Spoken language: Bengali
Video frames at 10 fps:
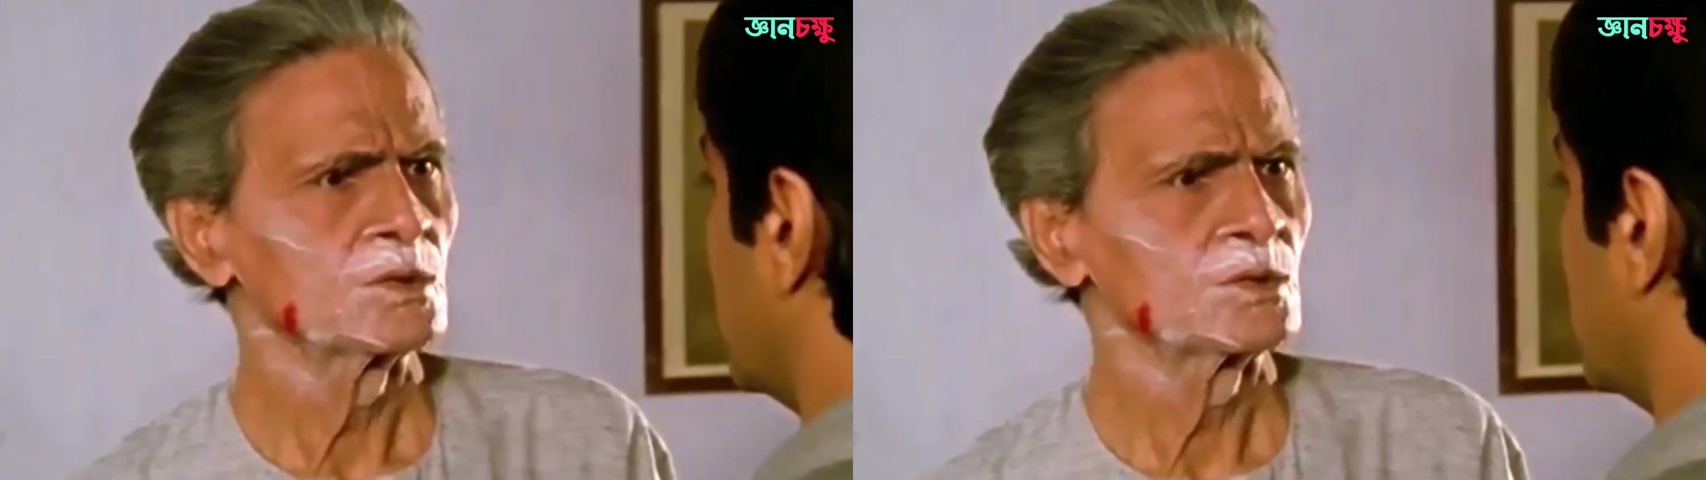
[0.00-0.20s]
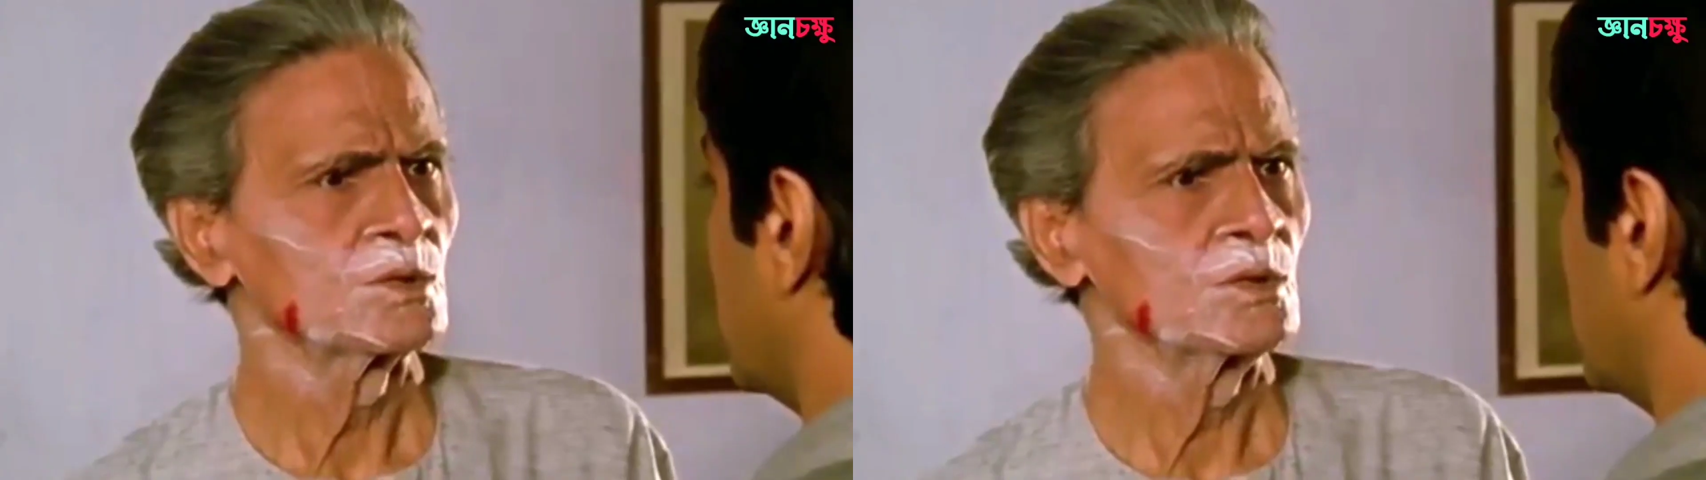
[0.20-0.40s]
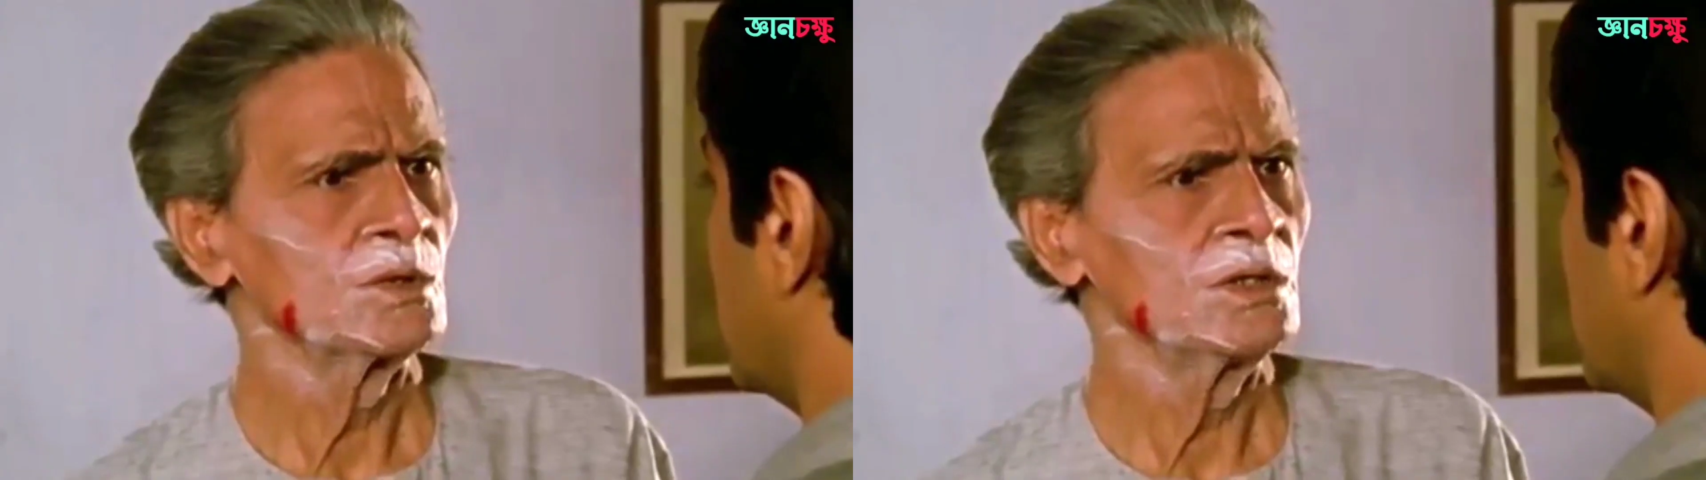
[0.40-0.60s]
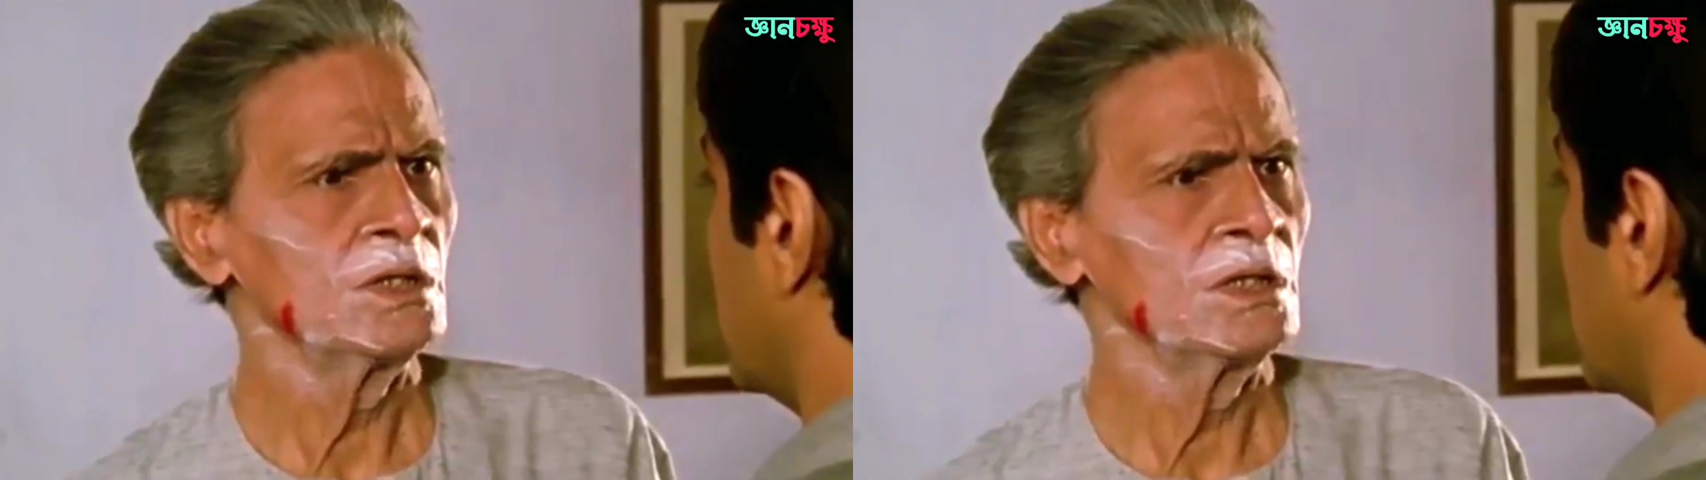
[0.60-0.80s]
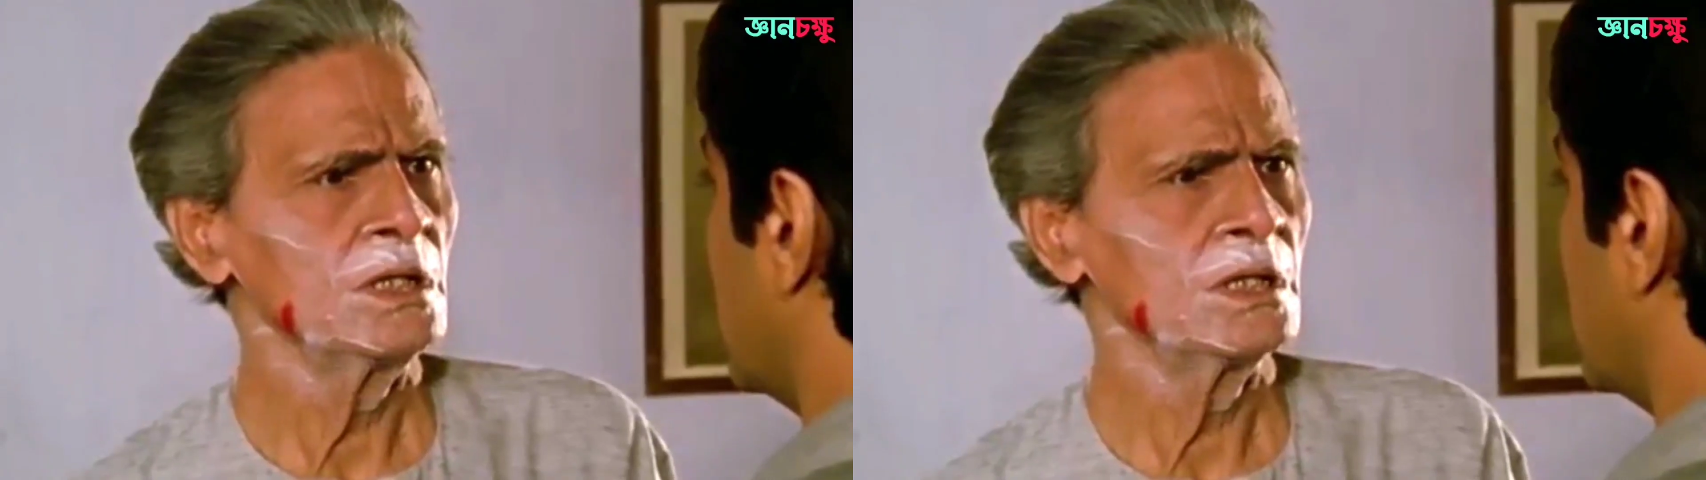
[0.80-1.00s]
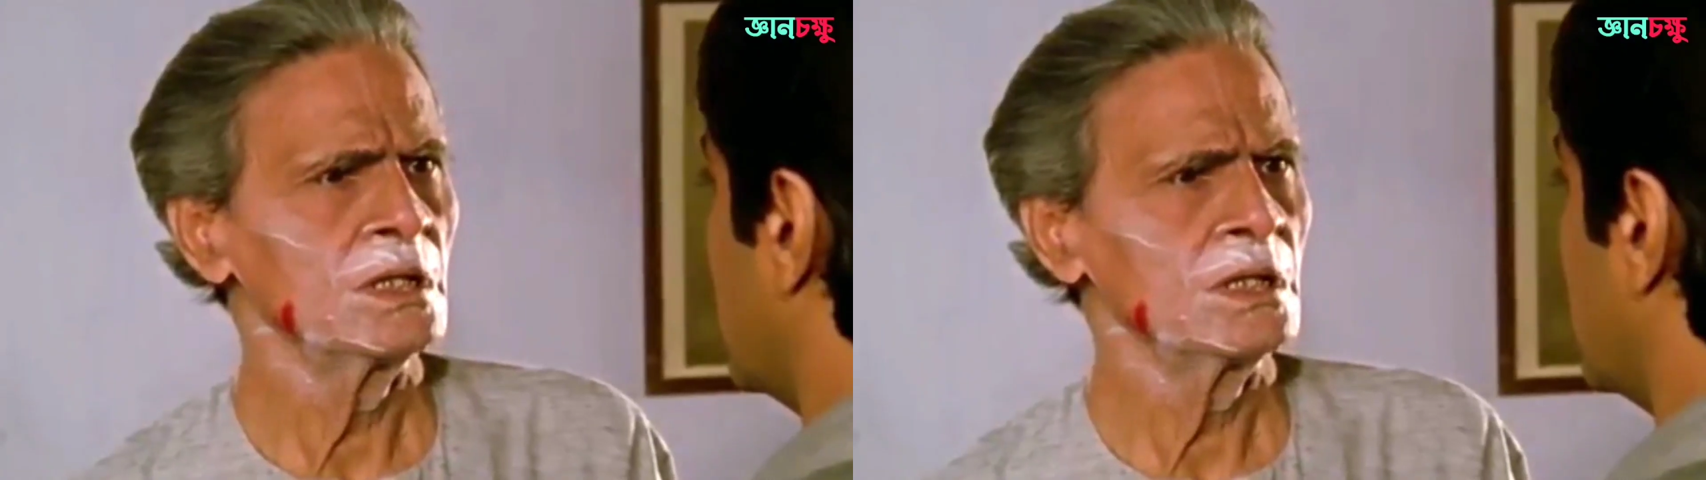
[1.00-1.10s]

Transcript: তিনি থেকে গেলেন